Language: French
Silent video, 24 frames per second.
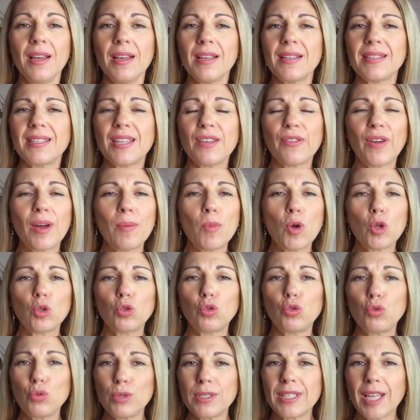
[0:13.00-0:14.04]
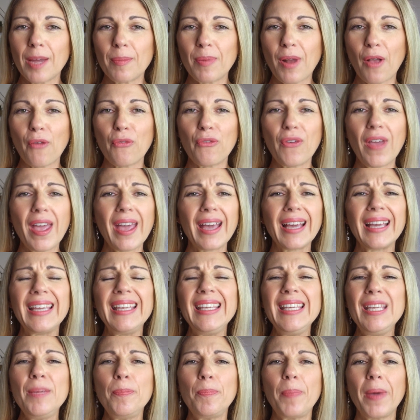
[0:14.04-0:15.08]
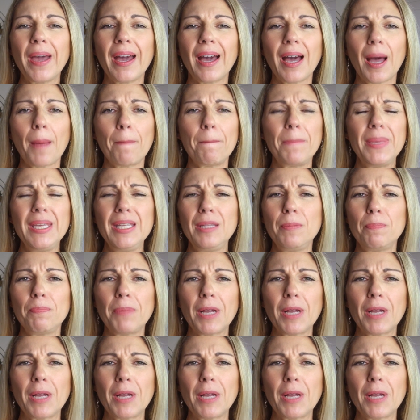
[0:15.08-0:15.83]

C'est vraiment tout simple à faire, hyper rapide,